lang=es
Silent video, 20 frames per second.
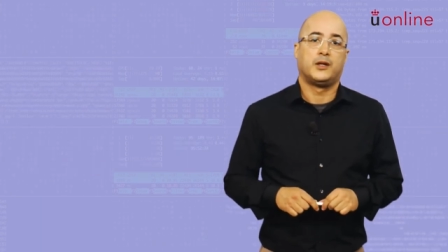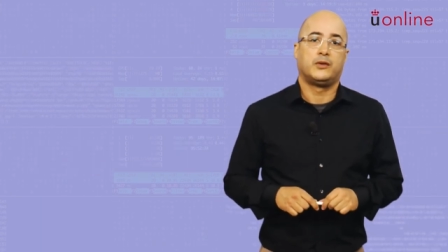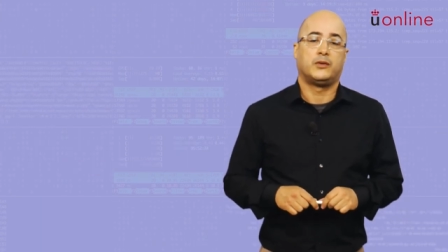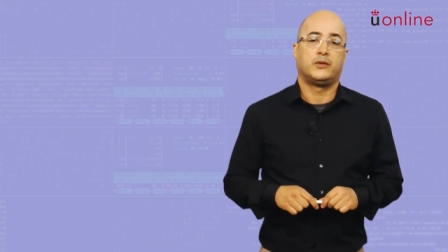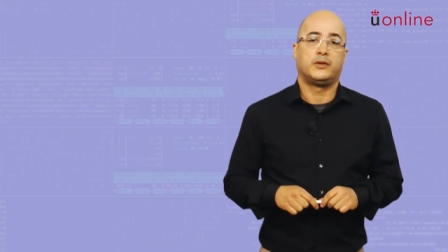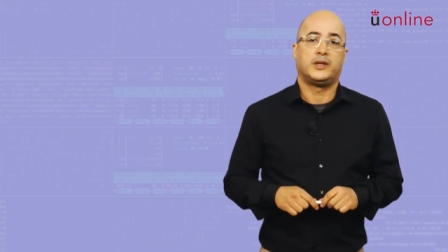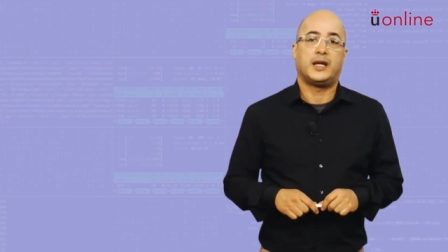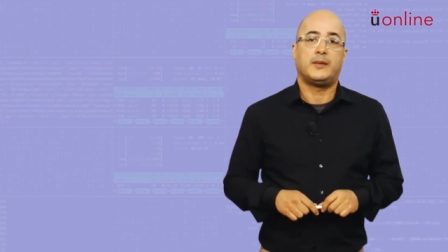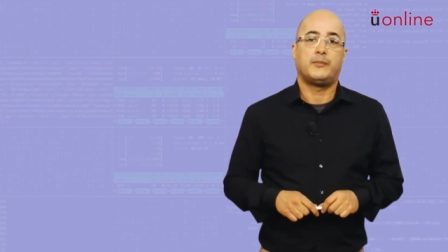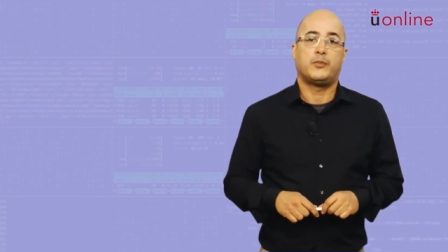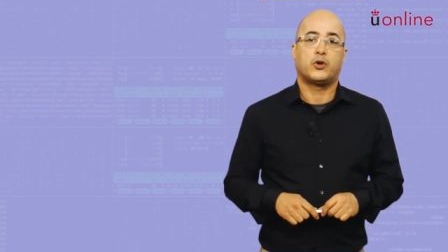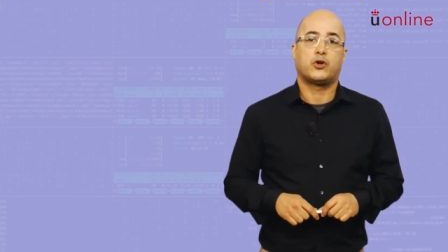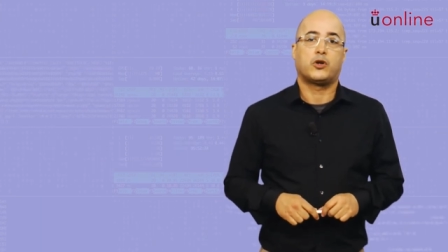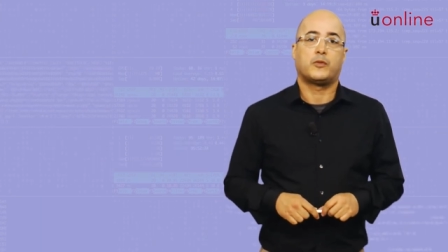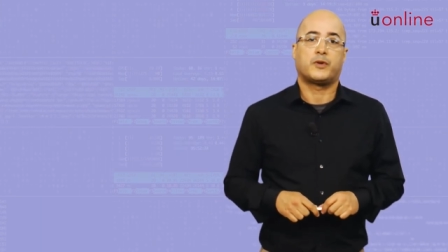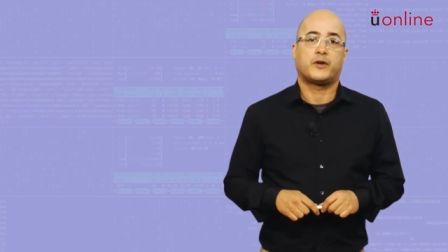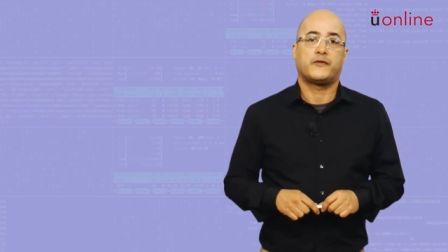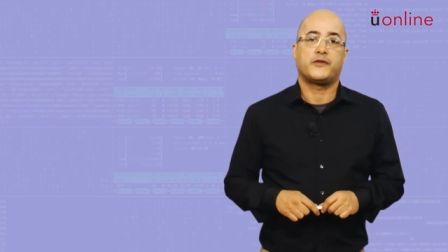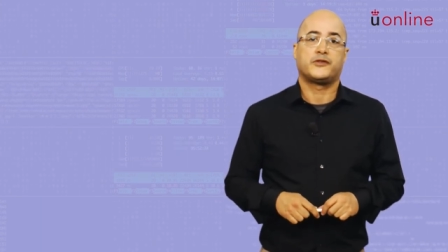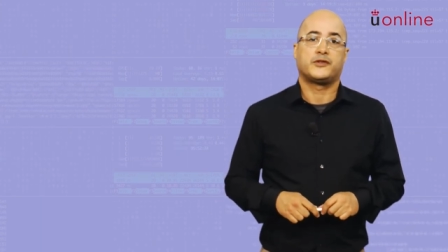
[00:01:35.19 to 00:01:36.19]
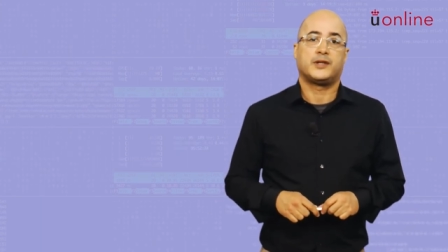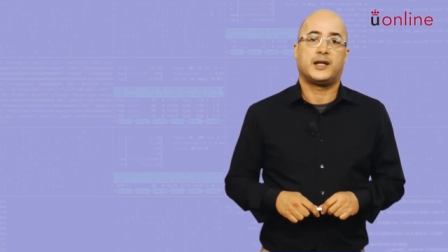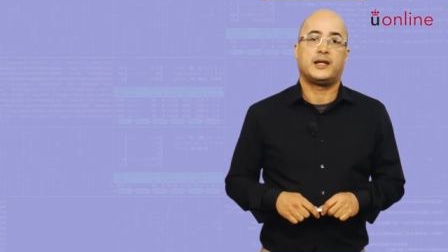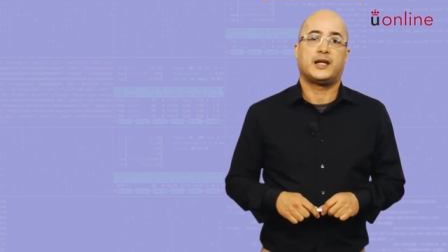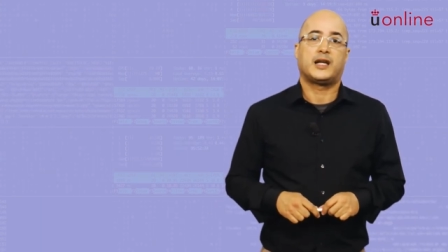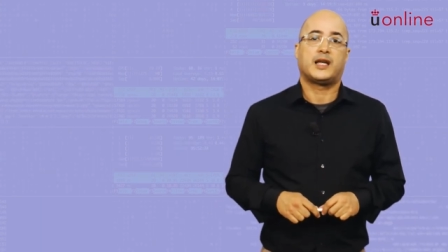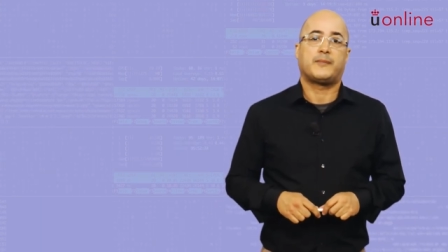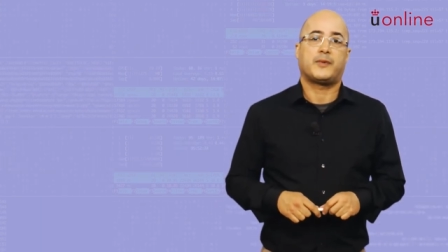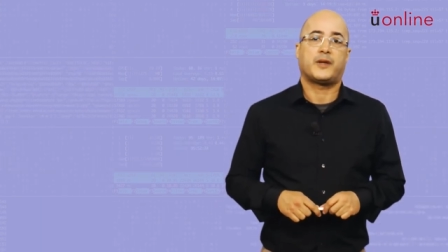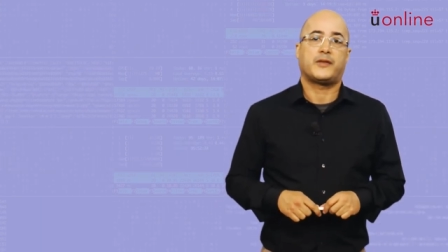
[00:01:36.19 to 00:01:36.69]
donde hay pocos
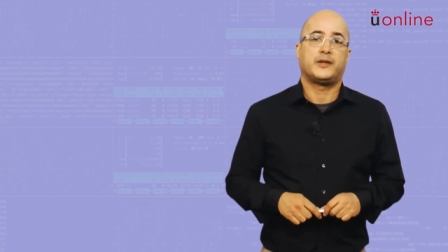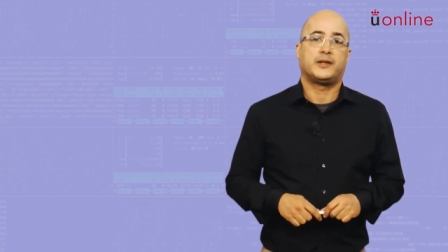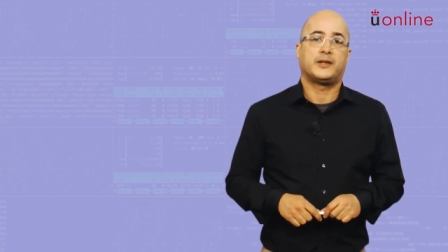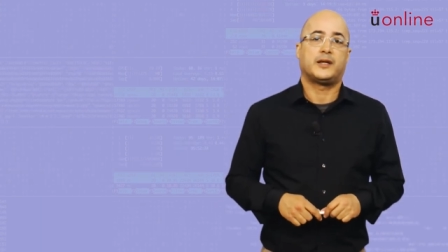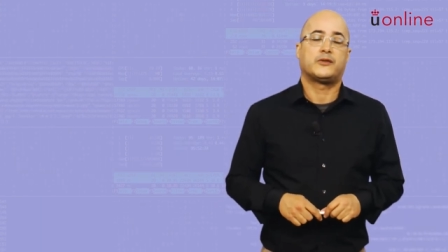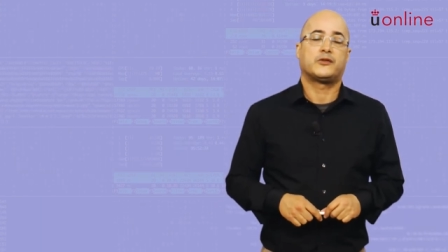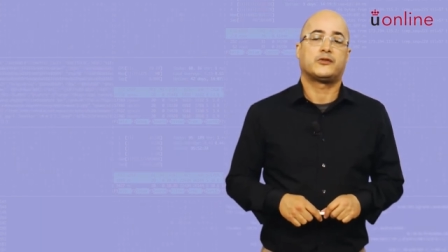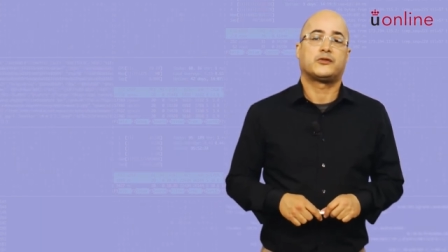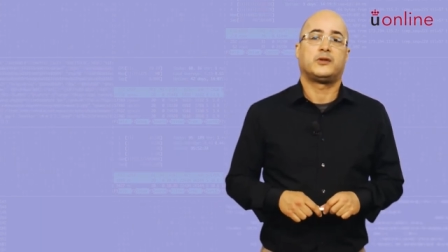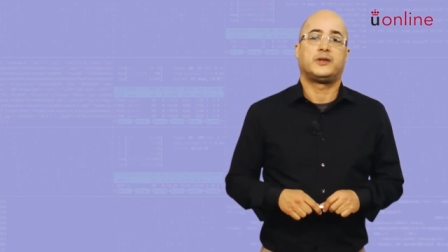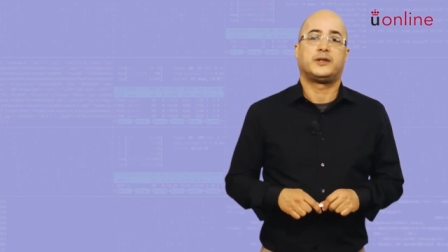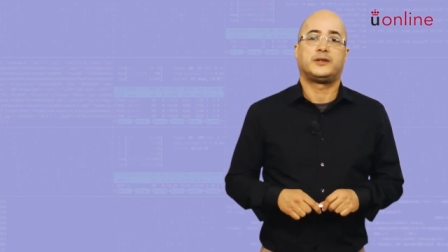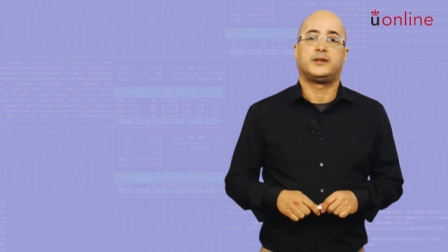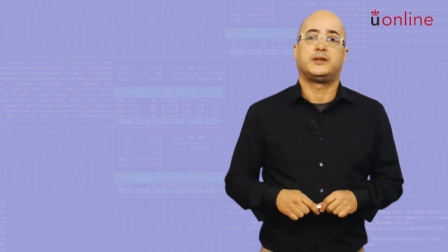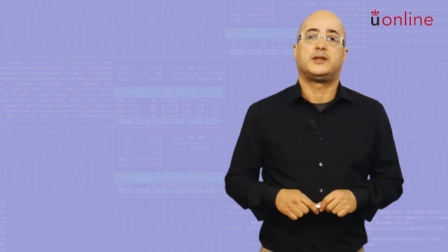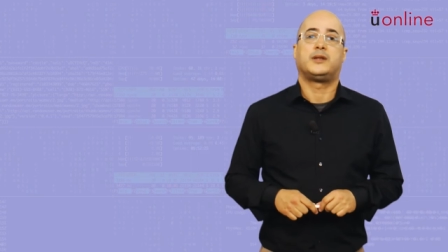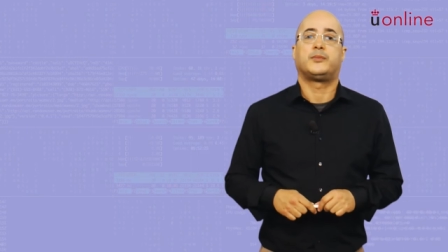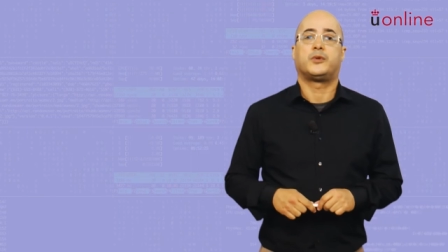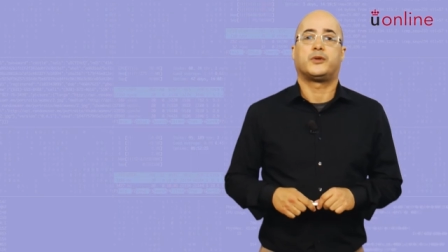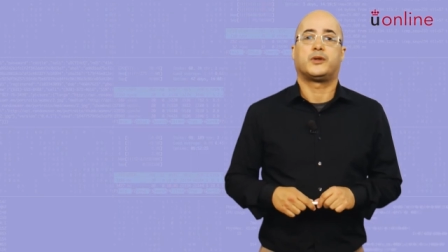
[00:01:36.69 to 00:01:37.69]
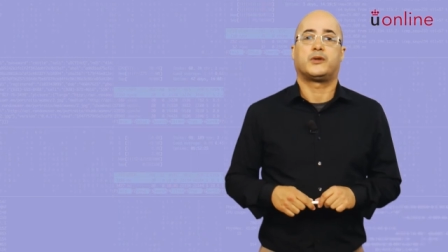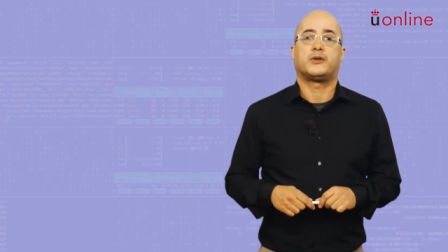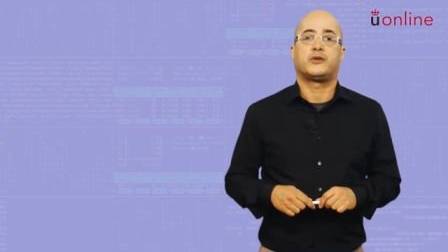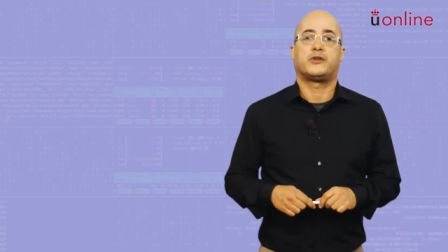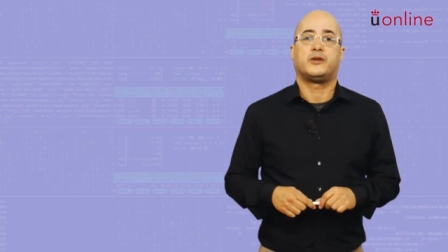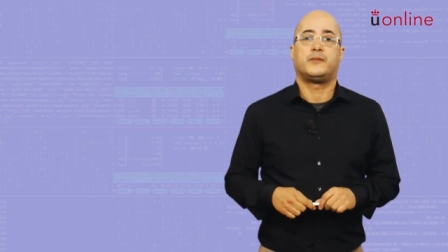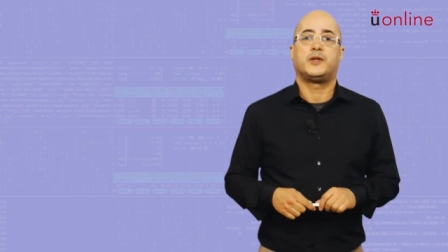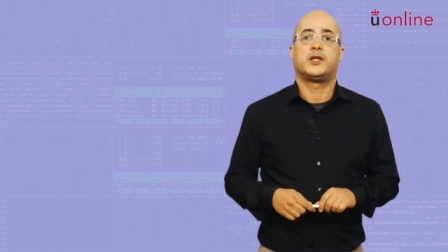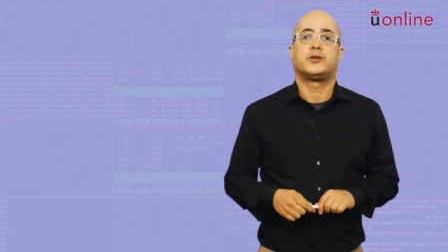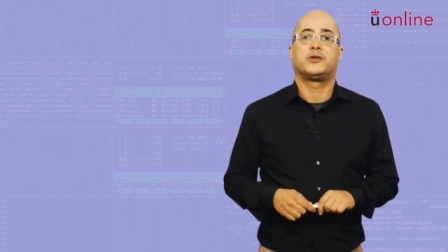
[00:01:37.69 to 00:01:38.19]
profesionales capacitados con este tipo de
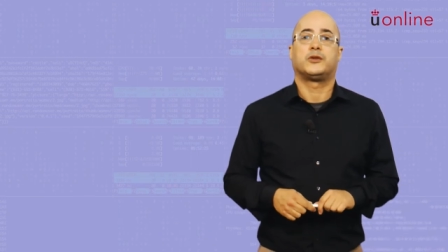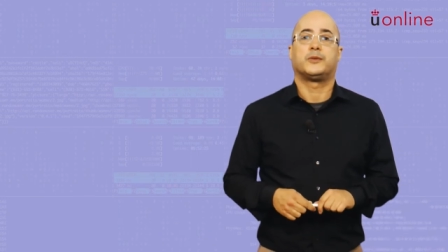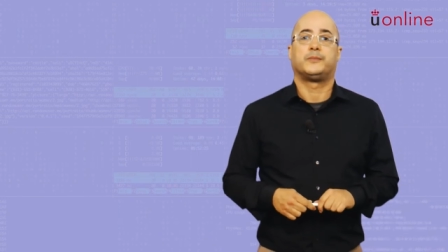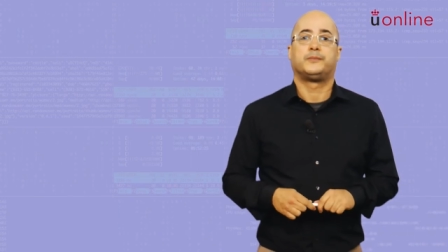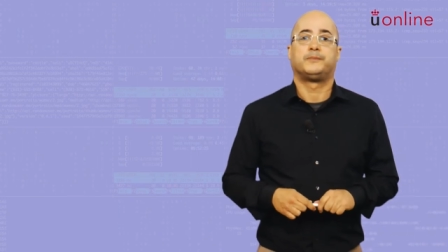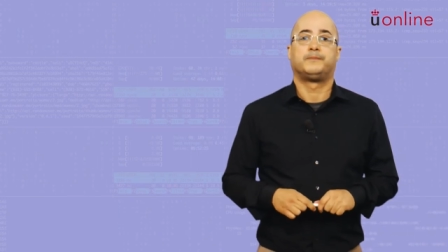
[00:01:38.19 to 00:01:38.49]
conocimiento.